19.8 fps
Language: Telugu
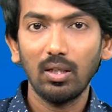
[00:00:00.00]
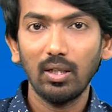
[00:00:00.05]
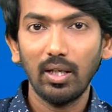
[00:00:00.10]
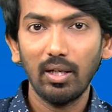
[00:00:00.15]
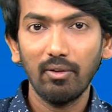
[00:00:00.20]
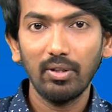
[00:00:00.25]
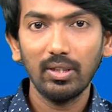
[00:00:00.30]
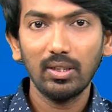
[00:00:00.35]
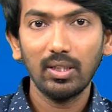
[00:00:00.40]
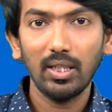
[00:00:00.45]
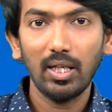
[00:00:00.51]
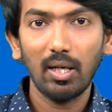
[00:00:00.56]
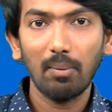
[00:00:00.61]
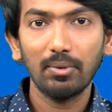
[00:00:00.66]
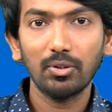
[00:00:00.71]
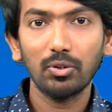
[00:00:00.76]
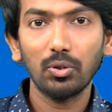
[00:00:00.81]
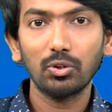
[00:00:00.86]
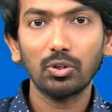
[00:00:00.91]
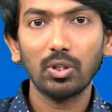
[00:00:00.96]
ఏవైతే ఈ
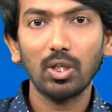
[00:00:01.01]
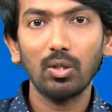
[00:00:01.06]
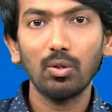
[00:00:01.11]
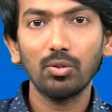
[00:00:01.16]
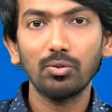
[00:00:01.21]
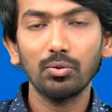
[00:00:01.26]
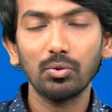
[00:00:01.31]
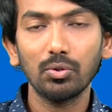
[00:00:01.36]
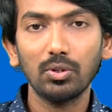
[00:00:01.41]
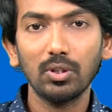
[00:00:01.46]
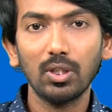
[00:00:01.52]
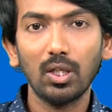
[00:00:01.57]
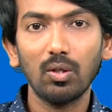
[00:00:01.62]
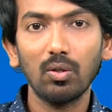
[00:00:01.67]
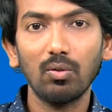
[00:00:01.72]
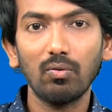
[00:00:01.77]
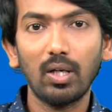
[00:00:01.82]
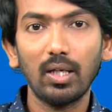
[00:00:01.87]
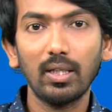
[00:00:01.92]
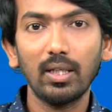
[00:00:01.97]
ఎపిసోడ్స్లలో చూస్తున్నారో
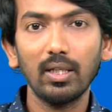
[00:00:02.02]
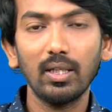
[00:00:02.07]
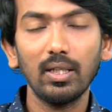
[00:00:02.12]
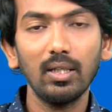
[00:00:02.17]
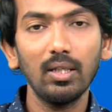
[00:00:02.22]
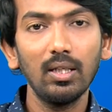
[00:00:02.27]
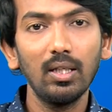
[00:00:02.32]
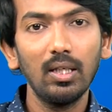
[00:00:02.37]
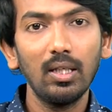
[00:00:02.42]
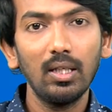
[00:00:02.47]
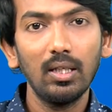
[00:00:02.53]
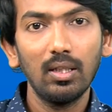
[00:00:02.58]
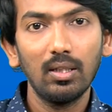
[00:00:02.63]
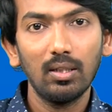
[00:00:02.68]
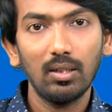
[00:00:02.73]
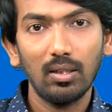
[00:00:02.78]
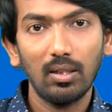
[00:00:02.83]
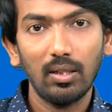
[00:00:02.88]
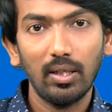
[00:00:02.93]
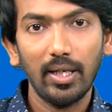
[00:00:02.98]
వాటిని
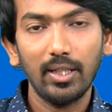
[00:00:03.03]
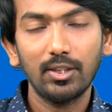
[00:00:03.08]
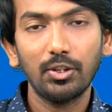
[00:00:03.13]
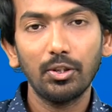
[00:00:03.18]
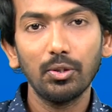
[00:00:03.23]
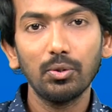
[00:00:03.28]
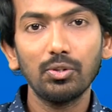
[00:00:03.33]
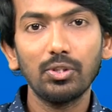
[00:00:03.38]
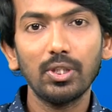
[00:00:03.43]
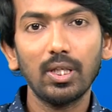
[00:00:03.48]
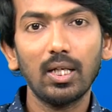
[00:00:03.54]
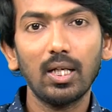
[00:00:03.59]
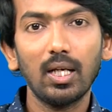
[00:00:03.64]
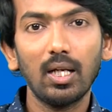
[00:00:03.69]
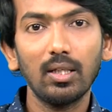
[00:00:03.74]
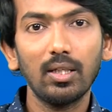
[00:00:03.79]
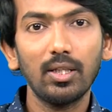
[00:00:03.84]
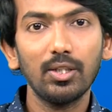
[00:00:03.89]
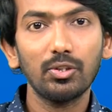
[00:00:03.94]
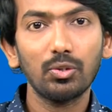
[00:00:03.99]
ఎగ్జిక్యూట్
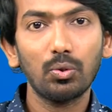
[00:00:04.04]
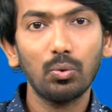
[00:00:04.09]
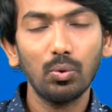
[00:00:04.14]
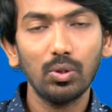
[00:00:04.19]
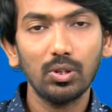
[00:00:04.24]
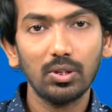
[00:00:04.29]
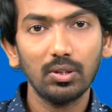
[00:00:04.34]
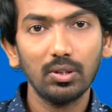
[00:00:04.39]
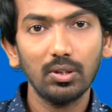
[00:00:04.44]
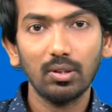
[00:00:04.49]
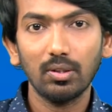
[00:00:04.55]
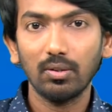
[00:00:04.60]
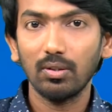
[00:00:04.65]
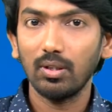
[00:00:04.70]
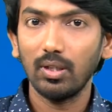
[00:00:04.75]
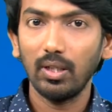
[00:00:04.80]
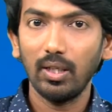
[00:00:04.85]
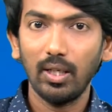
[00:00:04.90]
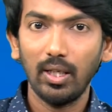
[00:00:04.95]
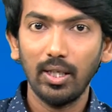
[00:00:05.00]
చేయడానికి స్కూల్స్
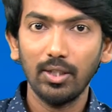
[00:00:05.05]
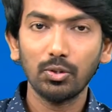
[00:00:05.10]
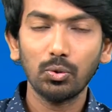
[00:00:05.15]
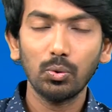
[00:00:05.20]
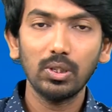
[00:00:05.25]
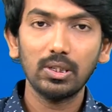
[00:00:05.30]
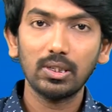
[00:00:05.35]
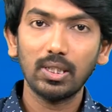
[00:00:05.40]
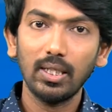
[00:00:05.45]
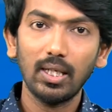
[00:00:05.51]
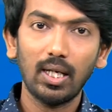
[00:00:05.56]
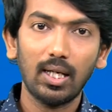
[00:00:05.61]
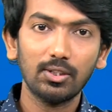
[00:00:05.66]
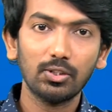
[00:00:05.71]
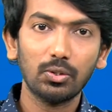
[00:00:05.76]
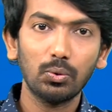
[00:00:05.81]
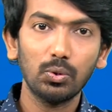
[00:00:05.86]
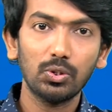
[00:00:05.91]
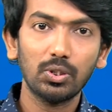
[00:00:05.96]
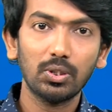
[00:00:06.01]
ఏ స్కూల్స్కి ఆ
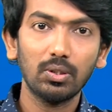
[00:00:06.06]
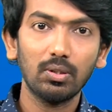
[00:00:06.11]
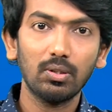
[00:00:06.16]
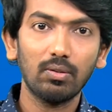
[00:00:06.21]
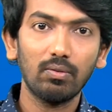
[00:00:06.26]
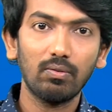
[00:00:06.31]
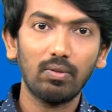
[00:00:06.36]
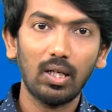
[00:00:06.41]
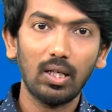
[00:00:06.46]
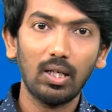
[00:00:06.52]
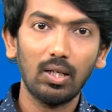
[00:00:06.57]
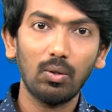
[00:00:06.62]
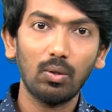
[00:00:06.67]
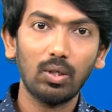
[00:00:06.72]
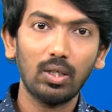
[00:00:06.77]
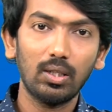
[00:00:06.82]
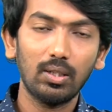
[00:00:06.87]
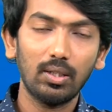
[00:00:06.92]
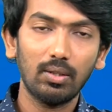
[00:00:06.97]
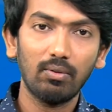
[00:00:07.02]
స్కూల్స్ వాళ్ళ
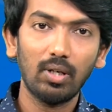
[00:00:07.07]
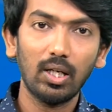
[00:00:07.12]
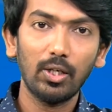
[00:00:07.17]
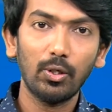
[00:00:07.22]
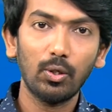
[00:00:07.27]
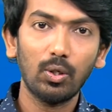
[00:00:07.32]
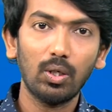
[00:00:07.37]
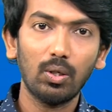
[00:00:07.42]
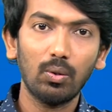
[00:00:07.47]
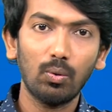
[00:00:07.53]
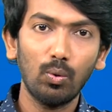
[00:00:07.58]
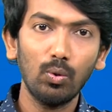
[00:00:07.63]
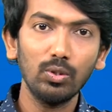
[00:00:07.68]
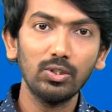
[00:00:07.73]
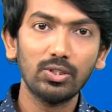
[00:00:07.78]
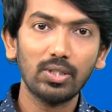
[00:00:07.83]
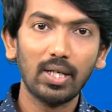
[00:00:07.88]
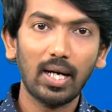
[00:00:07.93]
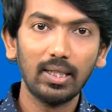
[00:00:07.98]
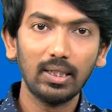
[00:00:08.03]
ఒక వాళ్ళ యొక్క ఓన్
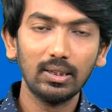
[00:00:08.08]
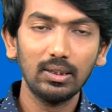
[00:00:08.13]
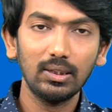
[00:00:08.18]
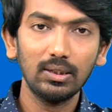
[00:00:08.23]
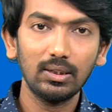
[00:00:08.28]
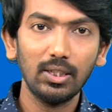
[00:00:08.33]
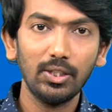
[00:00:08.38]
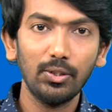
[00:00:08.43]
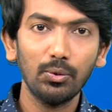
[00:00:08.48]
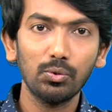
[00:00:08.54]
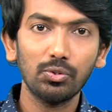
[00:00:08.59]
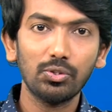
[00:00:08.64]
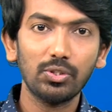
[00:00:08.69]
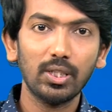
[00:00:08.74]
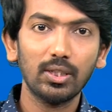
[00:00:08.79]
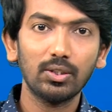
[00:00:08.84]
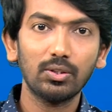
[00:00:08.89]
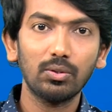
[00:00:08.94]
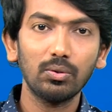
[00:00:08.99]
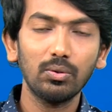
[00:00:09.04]
స్ట్రాటజీస్ని యూస్
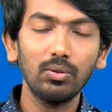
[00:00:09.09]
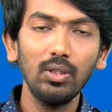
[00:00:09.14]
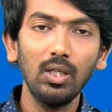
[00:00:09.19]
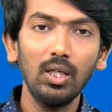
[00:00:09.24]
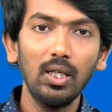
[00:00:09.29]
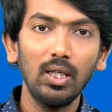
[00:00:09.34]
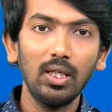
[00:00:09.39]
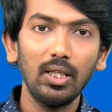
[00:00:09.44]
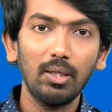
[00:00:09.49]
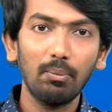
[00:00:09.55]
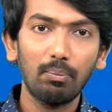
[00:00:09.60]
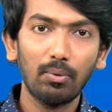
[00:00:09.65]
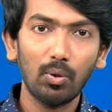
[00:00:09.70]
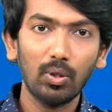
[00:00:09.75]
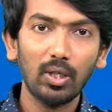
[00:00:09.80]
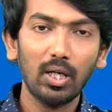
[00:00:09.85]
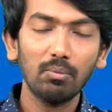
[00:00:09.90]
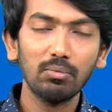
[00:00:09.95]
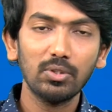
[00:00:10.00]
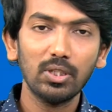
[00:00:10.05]
చేస్తూ ఈ
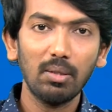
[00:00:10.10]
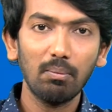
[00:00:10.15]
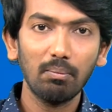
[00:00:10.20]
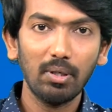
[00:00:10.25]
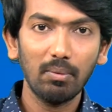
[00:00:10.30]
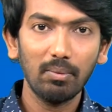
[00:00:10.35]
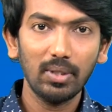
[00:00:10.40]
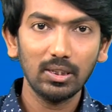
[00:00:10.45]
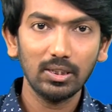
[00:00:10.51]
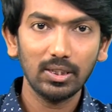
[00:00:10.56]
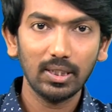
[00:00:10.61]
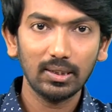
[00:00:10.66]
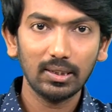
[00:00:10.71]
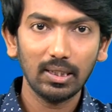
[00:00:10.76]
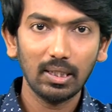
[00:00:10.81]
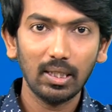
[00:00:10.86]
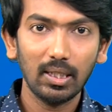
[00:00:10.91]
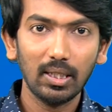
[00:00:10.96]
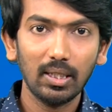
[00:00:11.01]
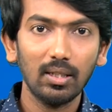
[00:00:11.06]
ప్రోగ్రామ్స్ని ఇంప్లిమెంట్
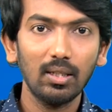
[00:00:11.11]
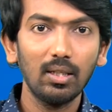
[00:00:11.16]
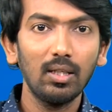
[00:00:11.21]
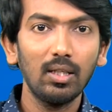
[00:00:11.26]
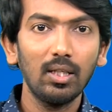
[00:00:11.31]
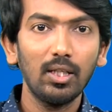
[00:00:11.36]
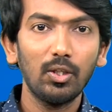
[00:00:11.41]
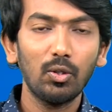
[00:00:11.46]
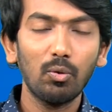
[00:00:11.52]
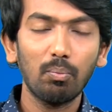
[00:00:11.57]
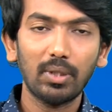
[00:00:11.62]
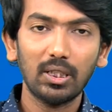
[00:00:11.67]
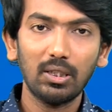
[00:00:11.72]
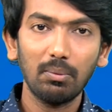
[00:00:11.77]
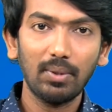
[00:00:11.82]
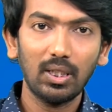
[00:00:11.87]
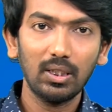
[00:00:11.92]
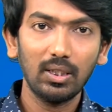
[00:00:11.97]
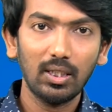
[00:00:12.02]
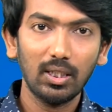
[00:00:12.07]
చేసే యూనో
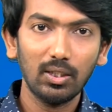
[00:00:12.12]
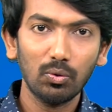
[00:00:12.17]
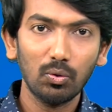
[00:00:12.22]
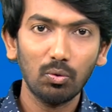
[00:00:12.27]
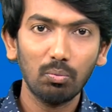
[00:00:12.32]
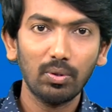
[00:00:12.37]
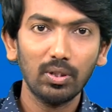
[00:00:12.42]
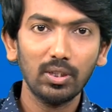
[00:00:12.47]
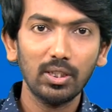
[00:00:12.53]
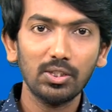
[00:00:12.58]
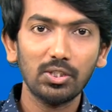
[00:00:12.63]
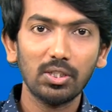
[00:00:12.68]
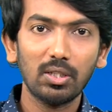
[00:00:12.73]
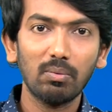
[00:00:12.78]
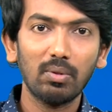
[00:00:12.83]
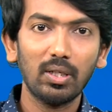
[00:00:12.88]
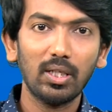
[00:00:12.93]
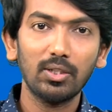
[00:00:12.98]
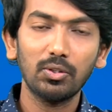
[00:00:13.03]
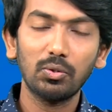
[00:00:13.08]
ప్రతిపాదికను రూపొందించడం
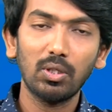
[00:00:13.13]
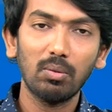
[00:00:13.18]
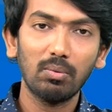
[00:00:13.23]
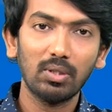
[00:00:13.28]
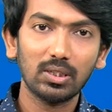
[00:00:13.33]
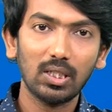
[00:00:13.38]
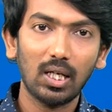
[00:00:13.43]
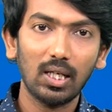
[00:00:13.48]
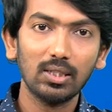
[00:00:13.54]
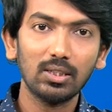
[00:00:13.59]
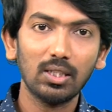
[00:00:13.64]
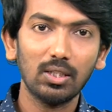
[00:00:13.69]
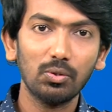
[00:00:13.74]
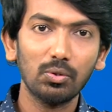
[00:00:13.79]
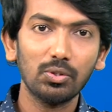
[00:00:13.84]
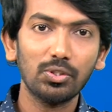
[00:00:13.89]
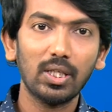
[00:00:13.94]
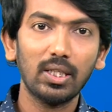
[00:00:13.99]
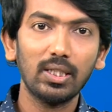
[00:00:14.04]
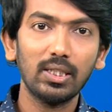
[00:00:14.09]
అనేది కూడా మాకు చాలా
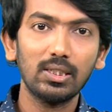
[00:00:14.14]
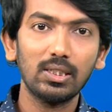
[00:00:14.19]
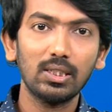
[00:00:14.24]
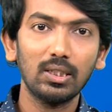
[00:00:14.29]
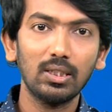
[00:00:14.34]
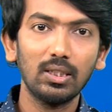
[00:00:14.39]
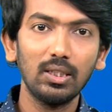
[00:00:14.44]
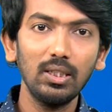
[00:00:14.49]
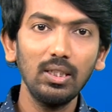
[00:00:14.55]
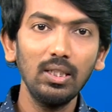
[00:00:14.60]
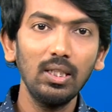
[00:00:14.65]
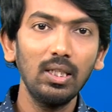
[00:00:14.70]
సంతోషాన్ని ఇచ్చింది